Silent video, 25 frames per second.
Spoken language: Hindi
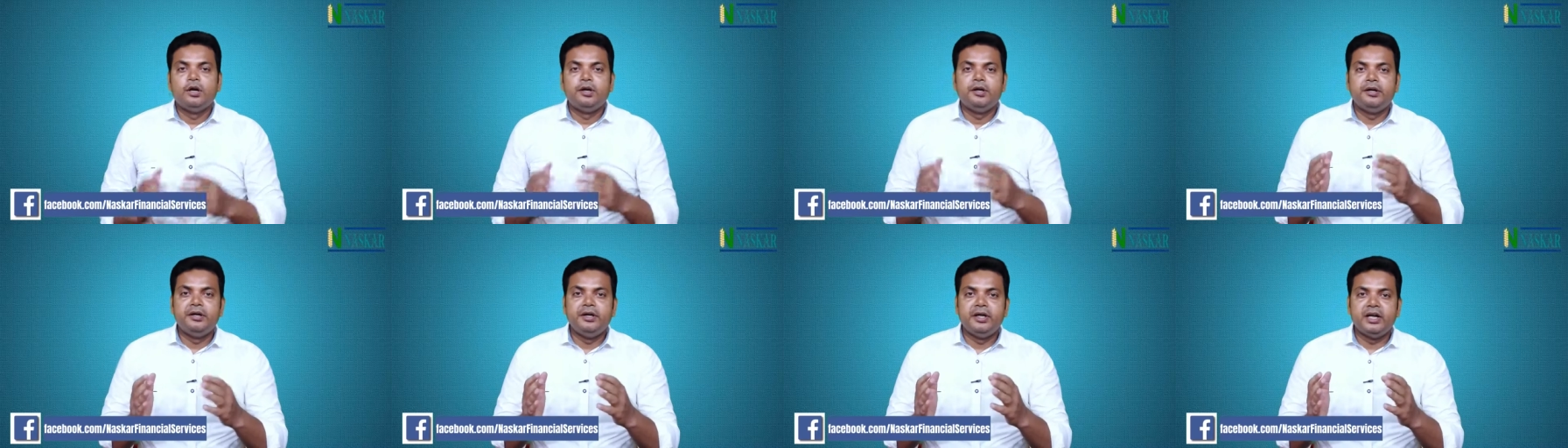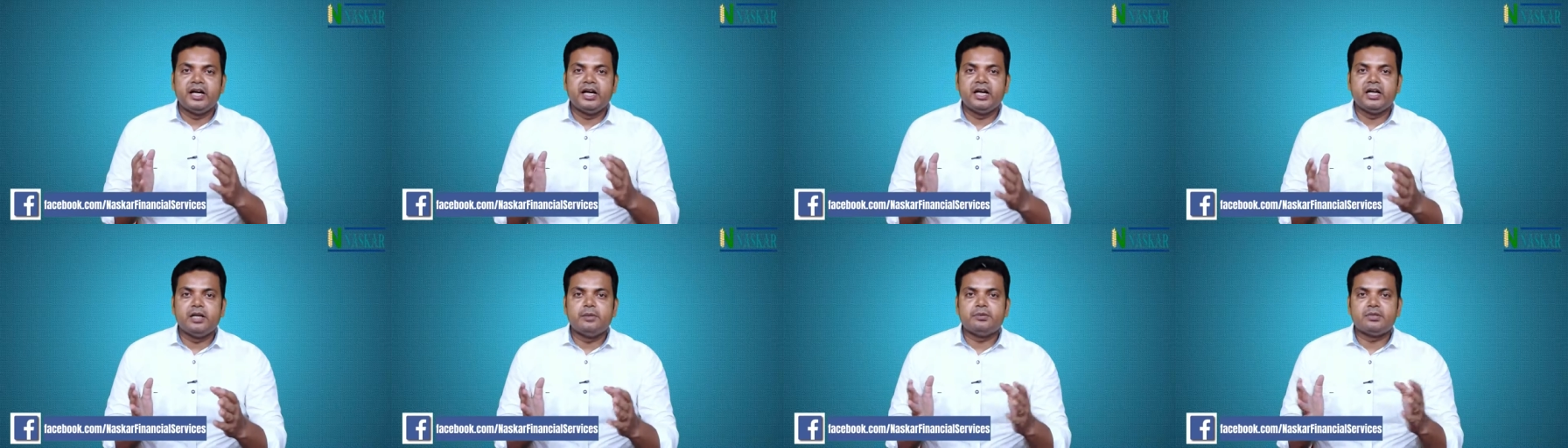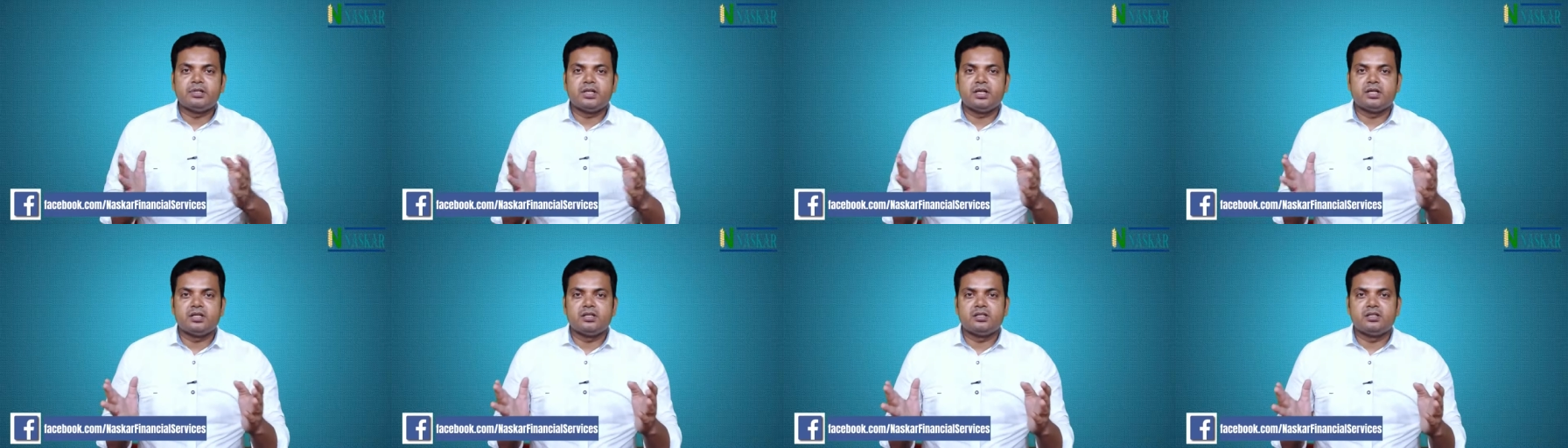नेगेटिव
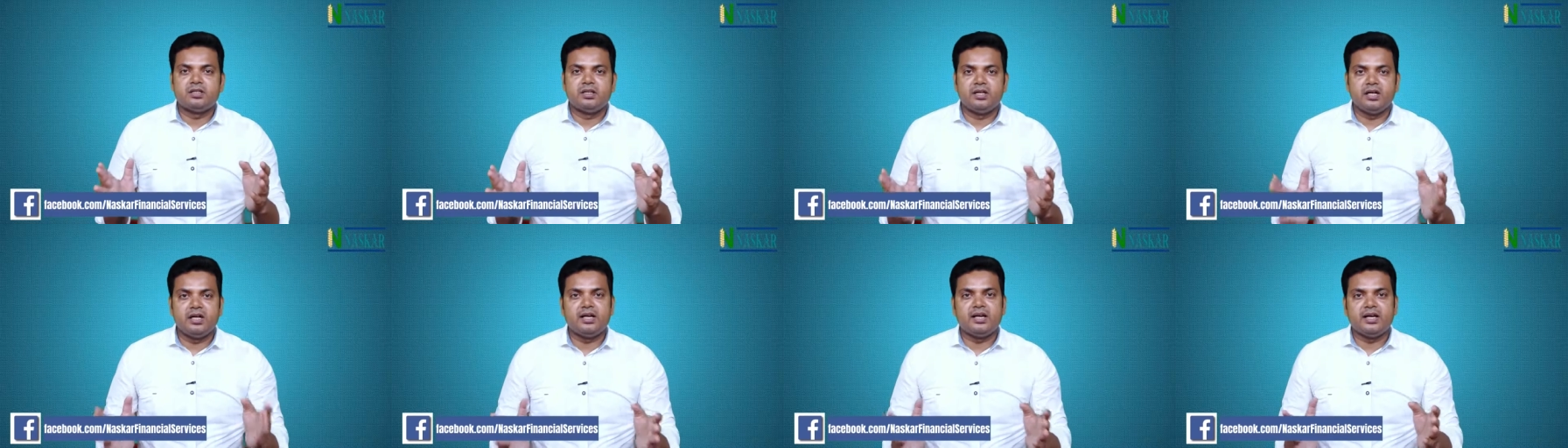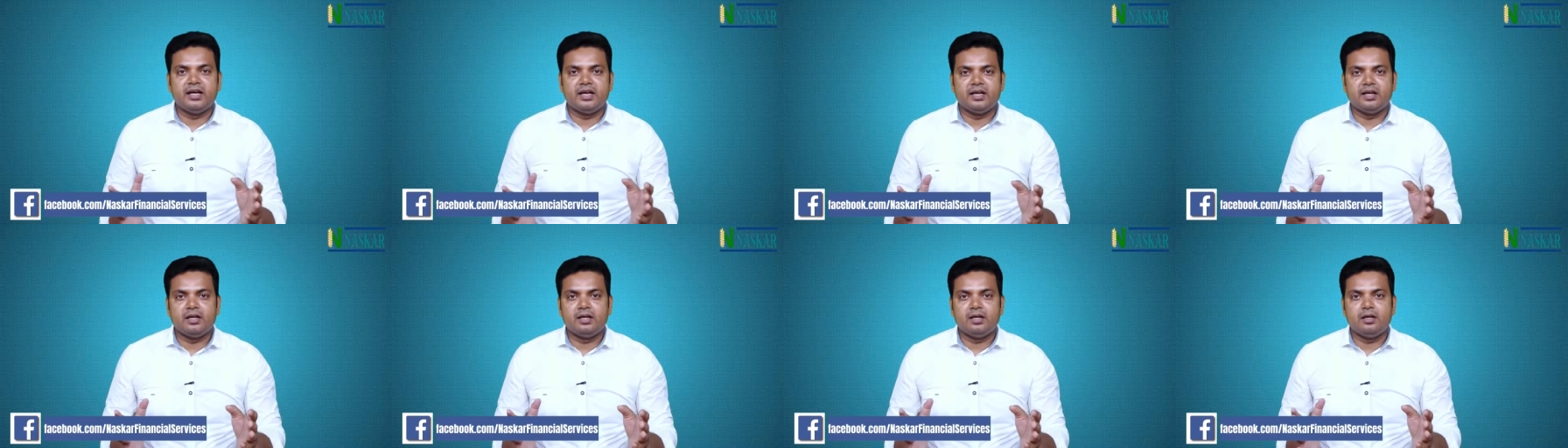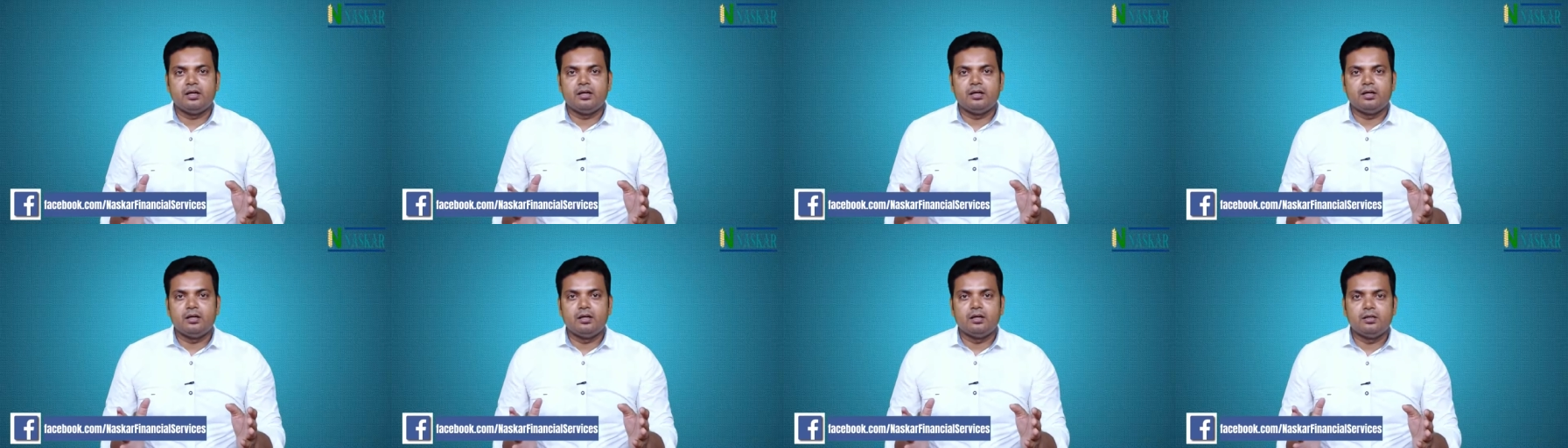स्टेटस नहीं रहेगा
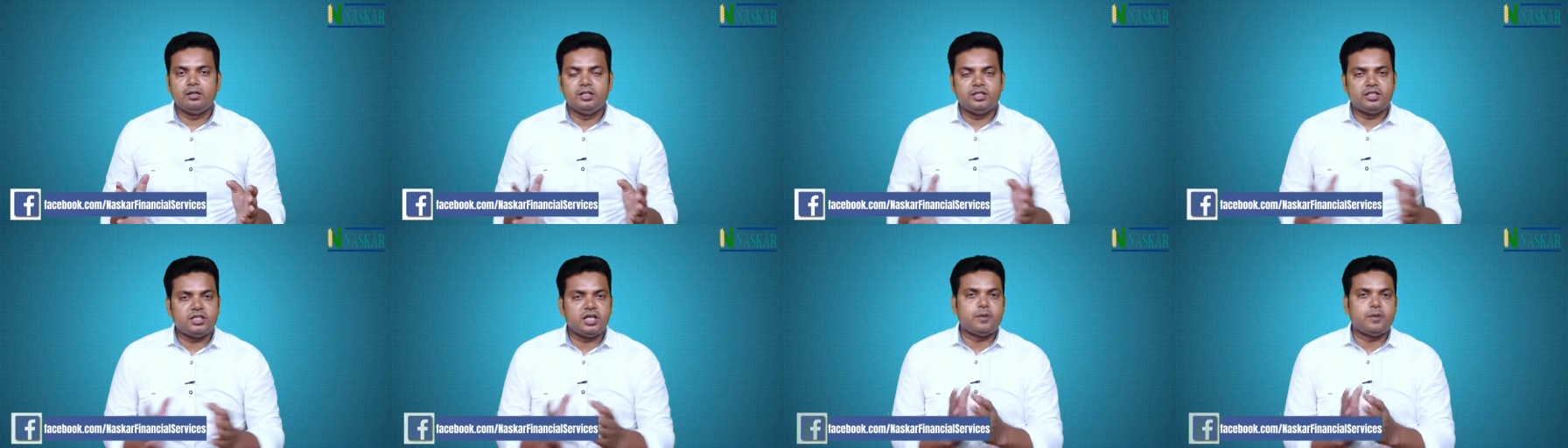इस